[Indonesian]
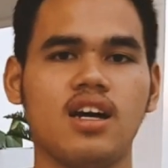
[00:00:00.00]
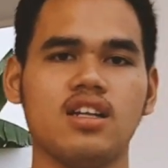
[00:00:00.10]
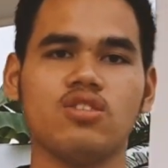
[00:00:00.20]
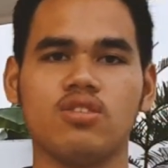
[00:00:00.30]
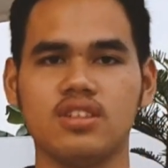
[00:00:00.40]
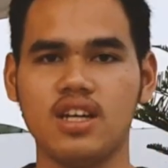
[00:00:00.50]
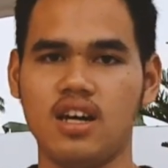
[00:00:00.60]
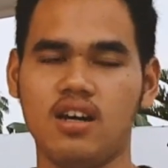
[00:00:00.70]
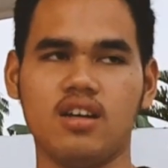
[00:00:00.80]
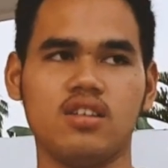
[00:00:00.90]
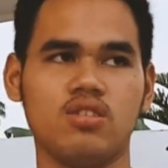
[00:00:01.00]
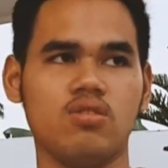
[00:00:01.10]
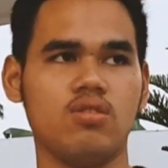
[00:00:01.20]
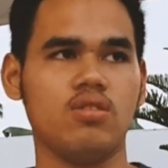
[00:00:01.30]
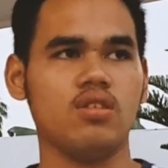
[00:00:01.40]
dari Jogja
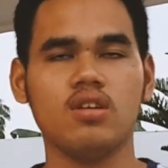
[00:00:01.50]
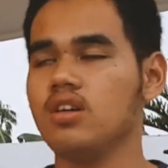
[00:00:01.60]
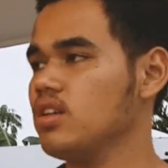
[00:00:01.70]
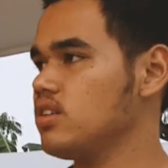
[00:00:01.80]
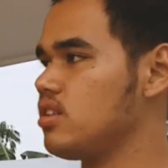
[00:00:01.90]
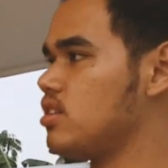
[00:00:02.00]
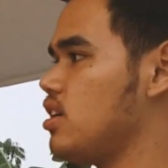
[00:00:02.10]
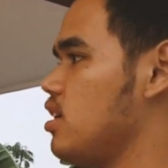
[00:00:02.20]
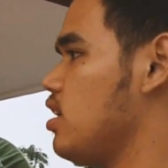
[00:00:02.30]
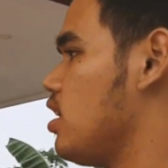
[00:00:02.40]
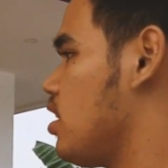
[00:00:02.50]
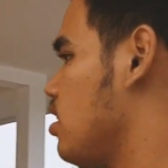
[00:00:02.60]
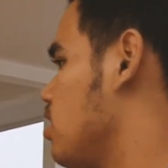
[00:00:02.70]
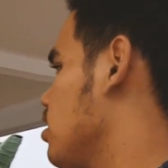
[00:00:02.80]
gitu jadi